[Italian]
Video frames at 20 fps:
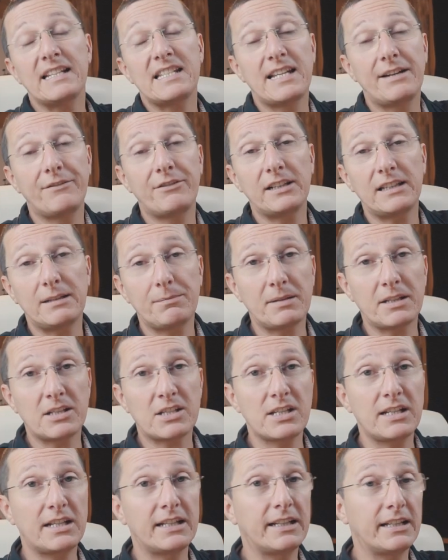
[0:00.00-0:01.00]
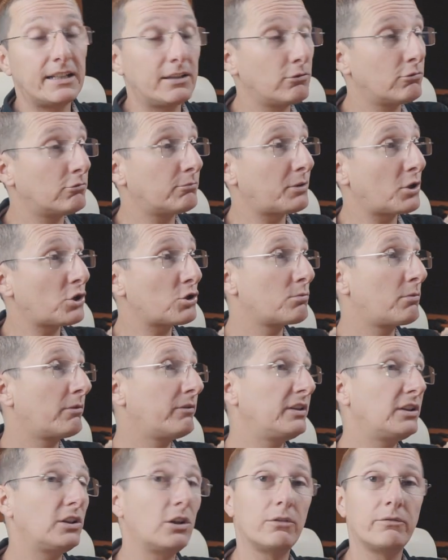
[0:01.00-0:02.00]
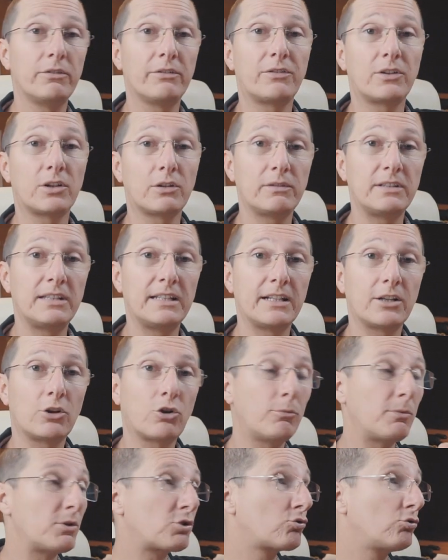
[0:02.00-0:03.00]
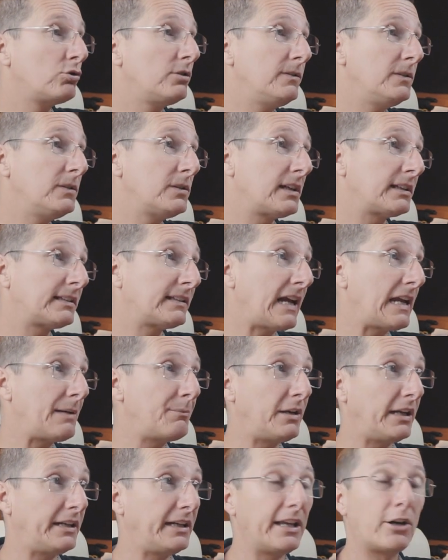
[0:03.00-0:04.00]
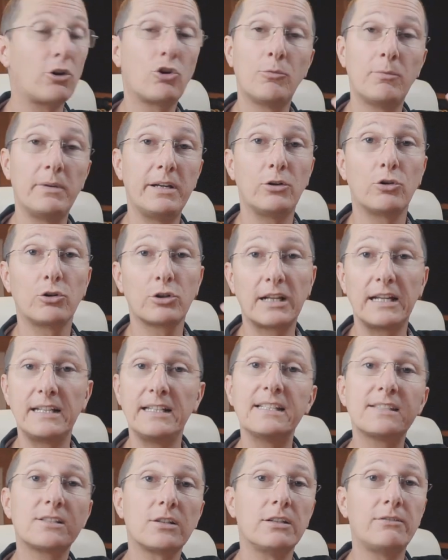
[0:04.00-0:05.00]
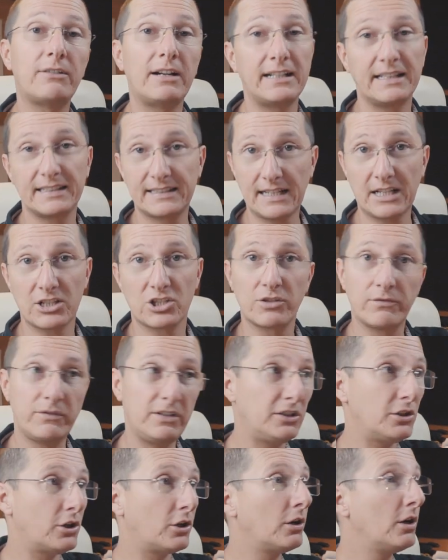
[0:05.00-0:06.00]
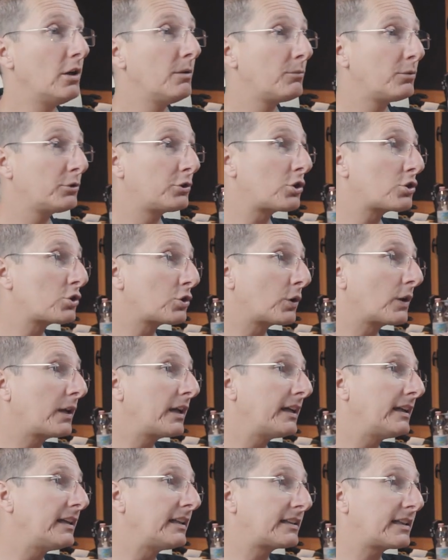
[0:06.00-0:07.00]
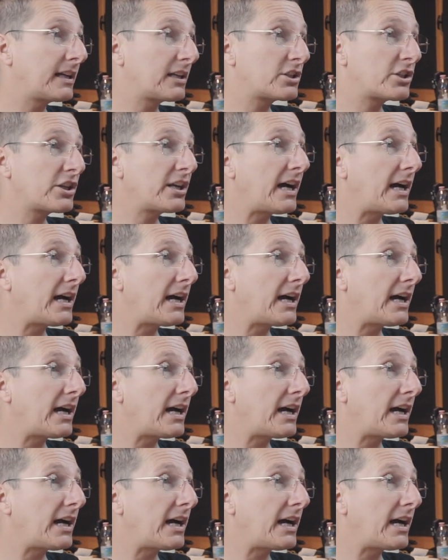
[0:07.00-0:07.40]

e se avrete piacere in un prossimo video vi farò vedere come suddivido la timeline e come organizzo le varie tracce video piuttosto che le tracce